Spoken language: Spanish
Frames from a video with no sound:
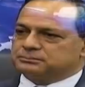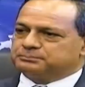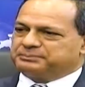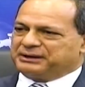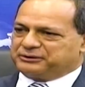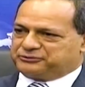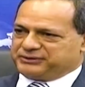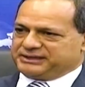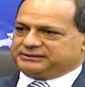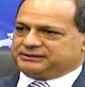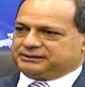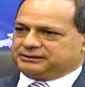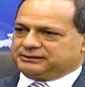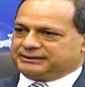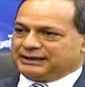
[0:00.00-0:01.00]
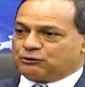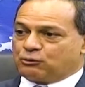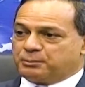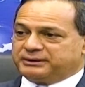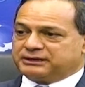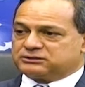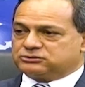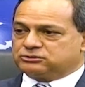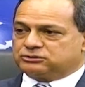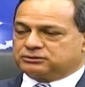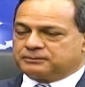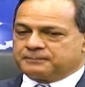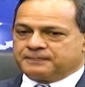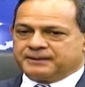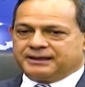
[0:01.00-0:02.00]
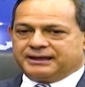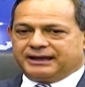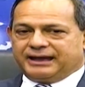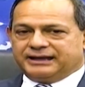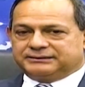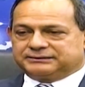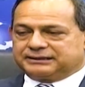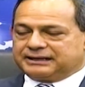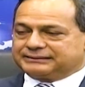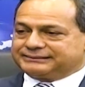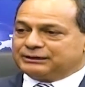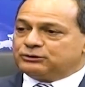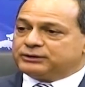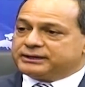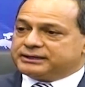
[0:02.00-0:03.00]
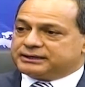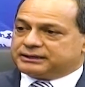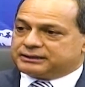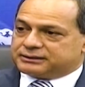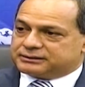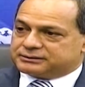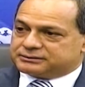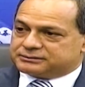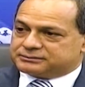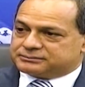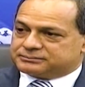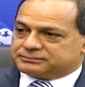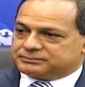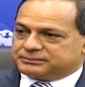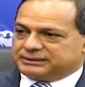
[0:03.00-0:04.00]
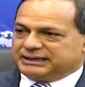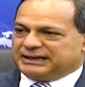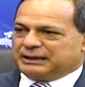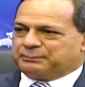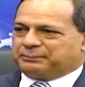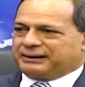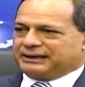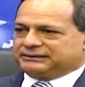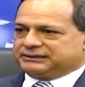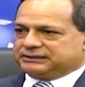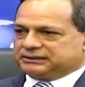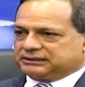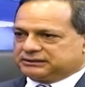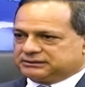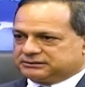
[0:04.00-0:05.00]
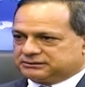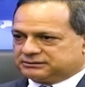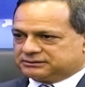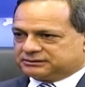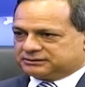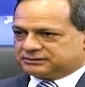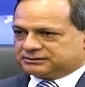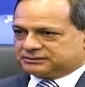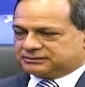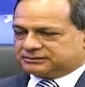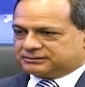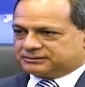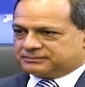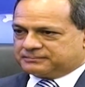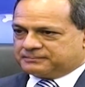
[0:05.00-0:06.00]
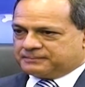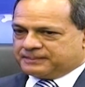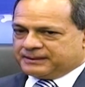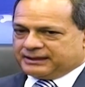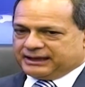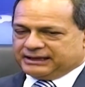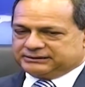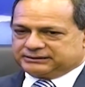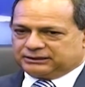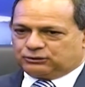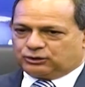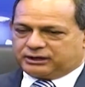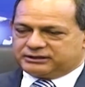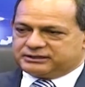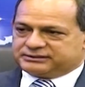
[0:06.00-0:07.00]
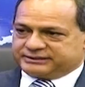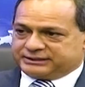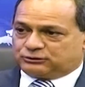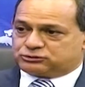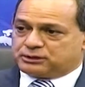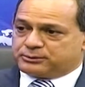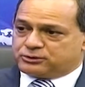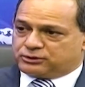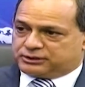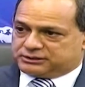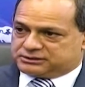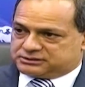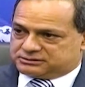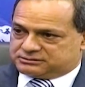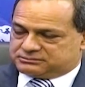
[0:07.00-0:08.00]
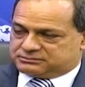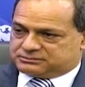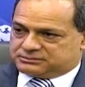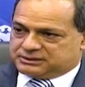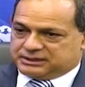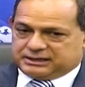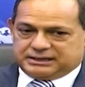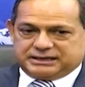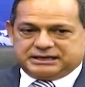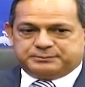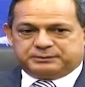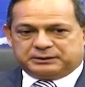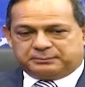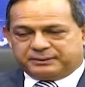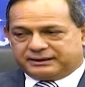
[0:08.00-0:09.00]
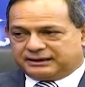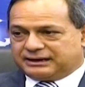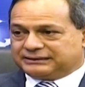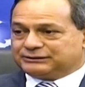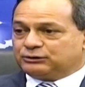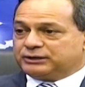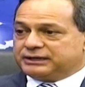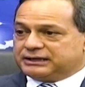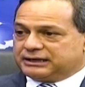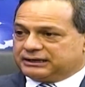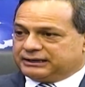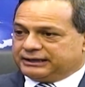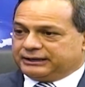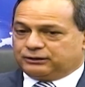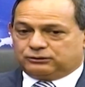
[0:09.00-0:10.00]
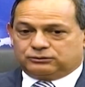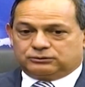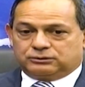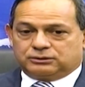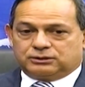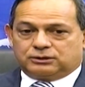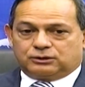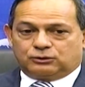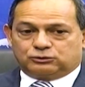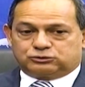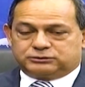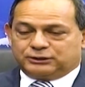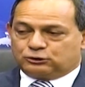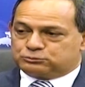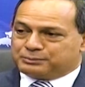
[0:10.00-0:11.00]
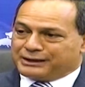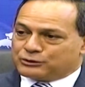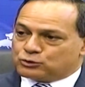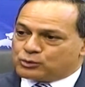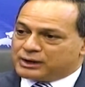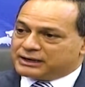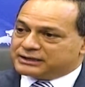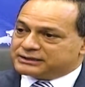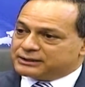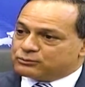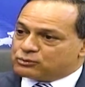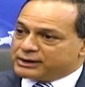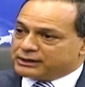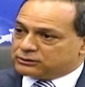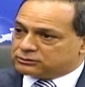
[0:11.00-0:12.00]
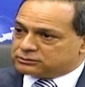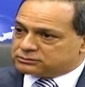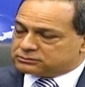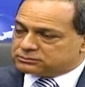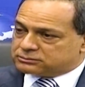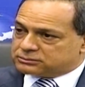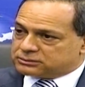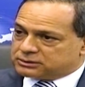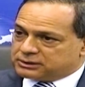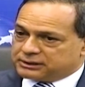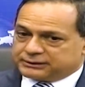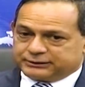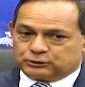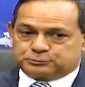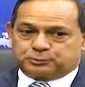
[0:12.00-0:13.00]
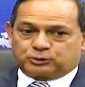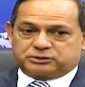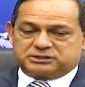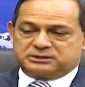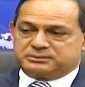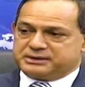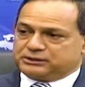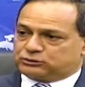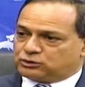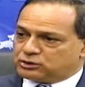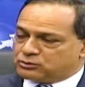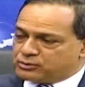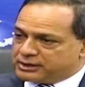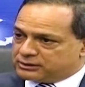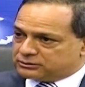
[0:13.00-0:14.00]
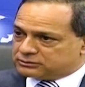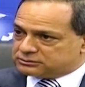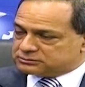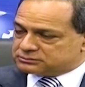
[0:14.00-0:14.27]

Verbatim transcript: perfecta, la combinación entre la teoría y la práctica. Sí. Entre los que diseñan los aviones y preparan la teoría en los, de los manuales de vuelo, de los procedimientos de vuelo,